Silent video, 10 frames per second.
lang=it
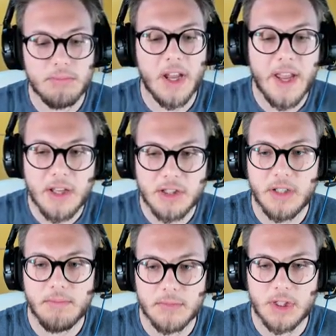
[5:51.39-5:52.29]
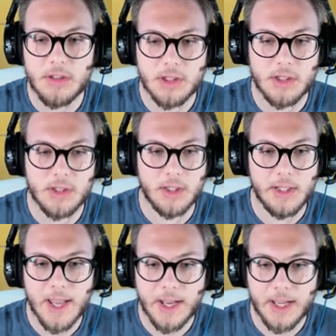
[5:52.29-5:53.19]
Eh sì, sì, sì,
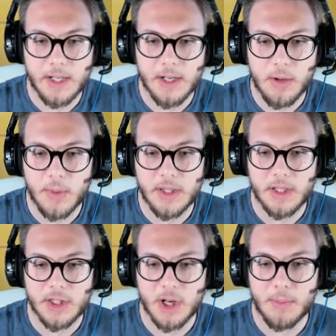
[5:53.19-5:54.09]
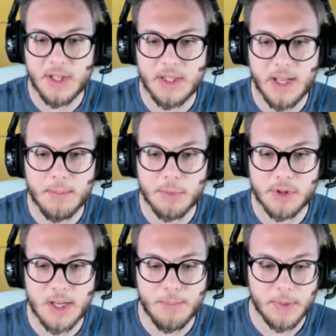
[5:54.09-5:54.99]
l'idea è carina, quindi ci aumentiamo
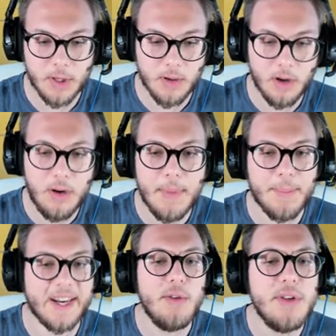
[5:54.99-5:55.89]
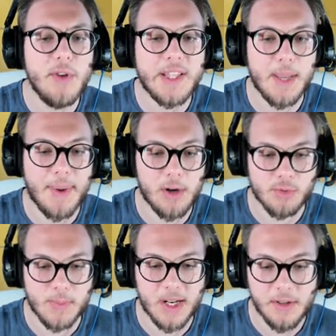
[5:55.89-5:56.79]
sempre... No, ma perché ogni volta che parlo
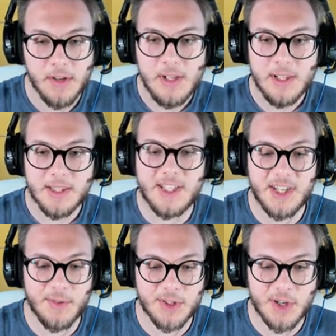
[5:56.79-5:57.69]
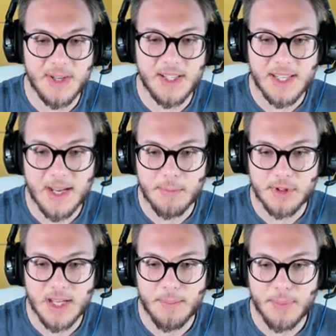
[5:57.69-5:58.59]
sbaglio? Dicevo, ci aumentiamo
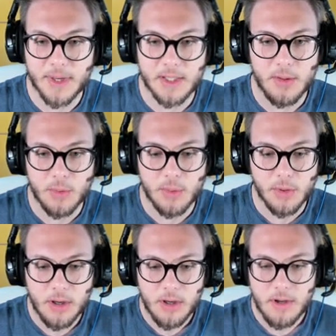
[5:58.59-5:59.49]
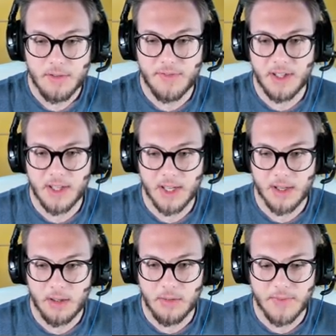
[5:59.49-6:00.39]
sempre di uno
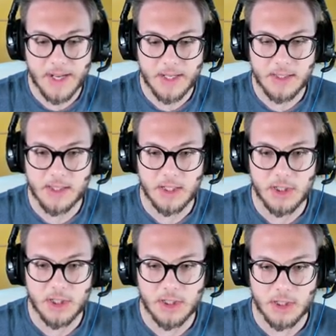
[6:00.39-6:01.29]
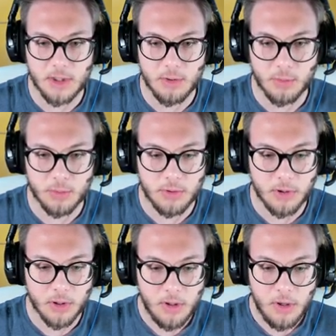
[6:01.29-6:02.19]
finché non va a restringersi il
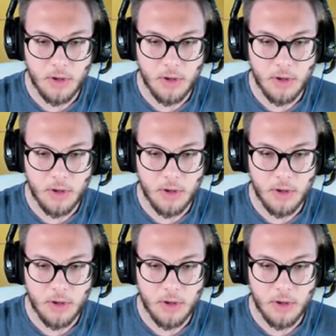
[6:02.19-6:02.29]
tutto.